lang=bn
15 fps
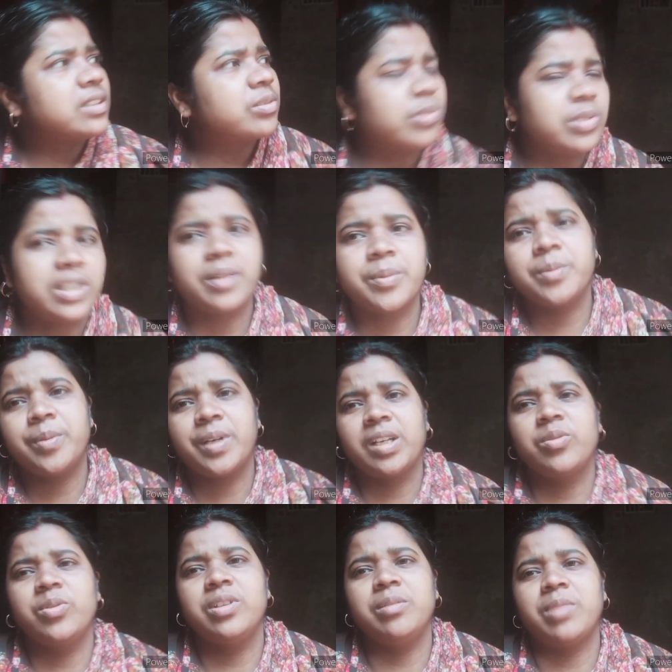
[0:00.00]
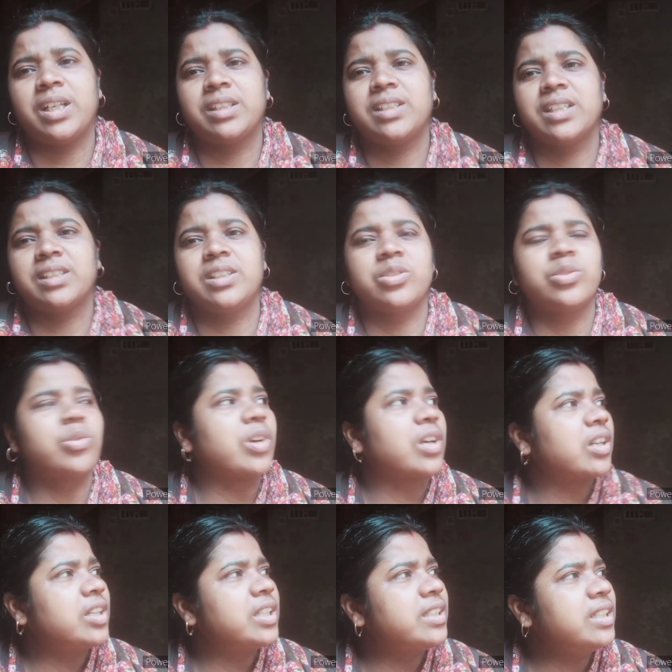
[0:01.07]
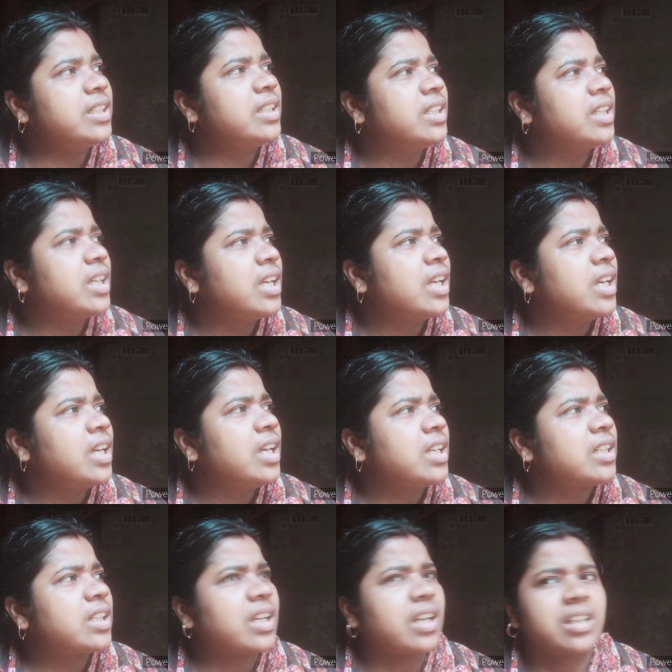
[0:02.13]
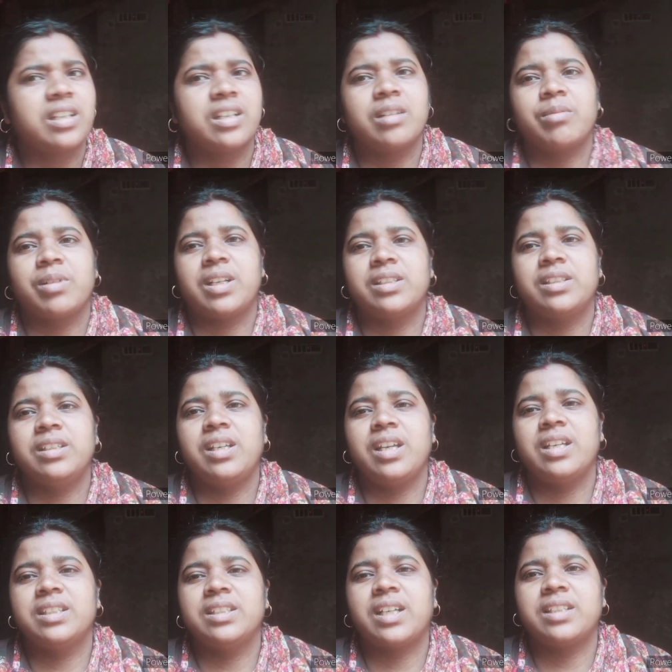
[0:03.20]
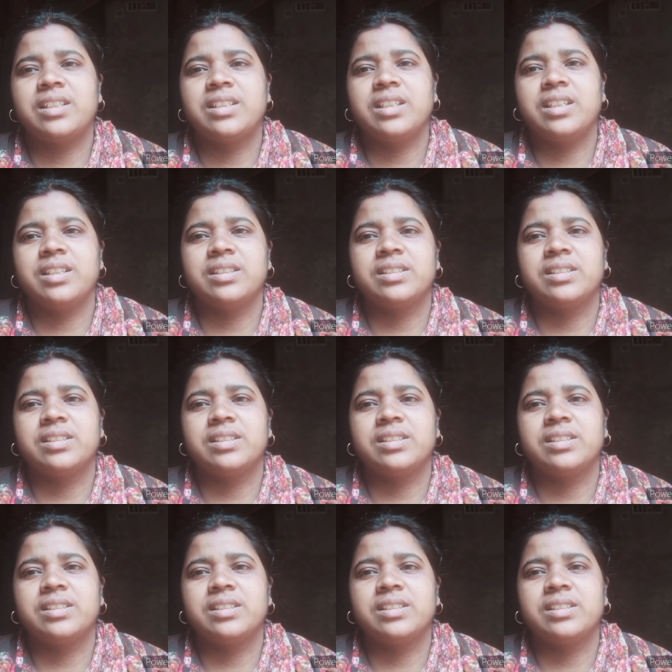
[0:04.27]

স্কুল যাবে ফাল্গুনি ভাত টাত কিছু করা হয়নি ঠান্ডা ভাতই খেয়ে যাচ্ছে